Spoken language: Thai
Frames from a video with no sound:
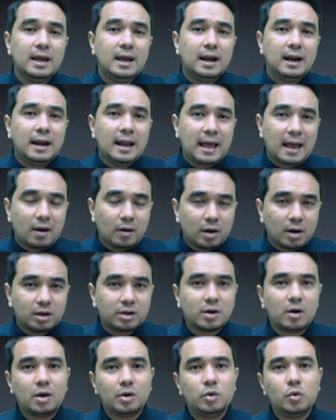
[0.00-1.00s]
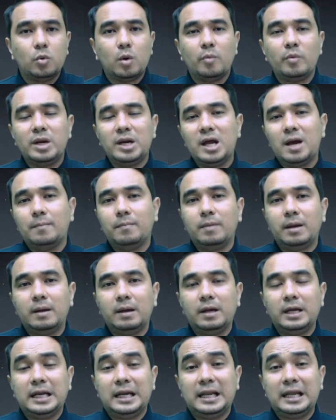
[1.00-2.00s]
แล้วก็รอดูว่าวิลเลียม
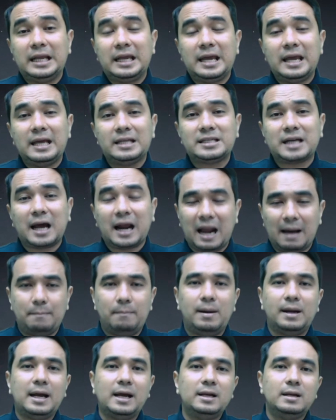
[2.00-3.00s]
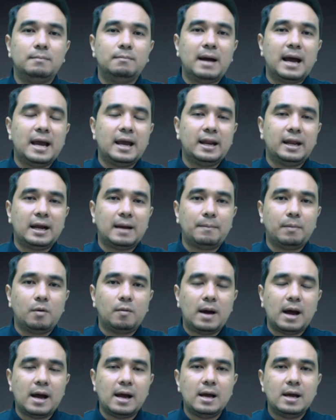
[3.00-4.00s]
อินลิเกจะกลับมาได้หรือไม่นะครับ เพราะ
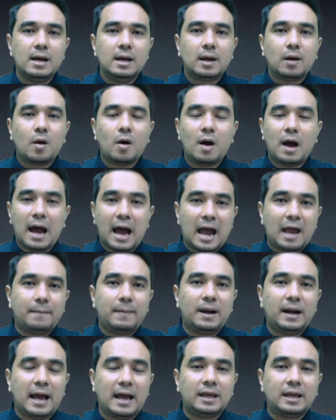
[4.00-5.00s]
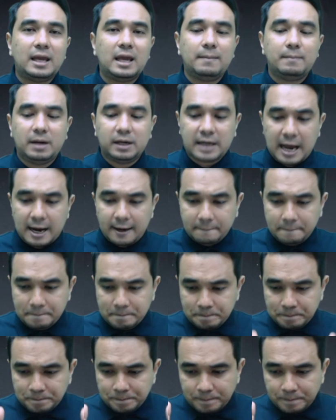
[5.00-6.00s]
ว่าก็หายไปหลายเกมเหมือนกัน
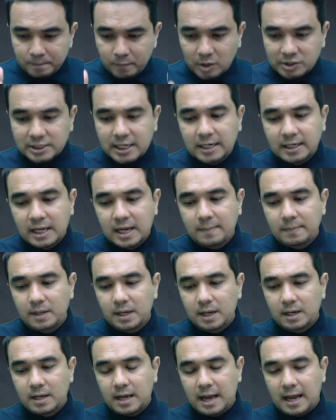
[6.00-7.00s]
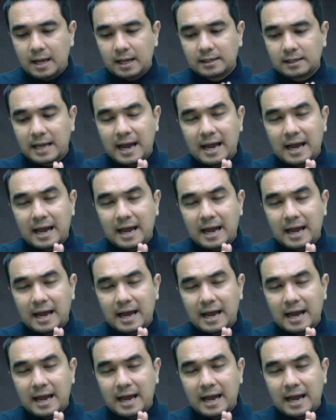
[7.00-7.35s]
เพราะฉะนั้นเกมนี้เนี่ย ถ้า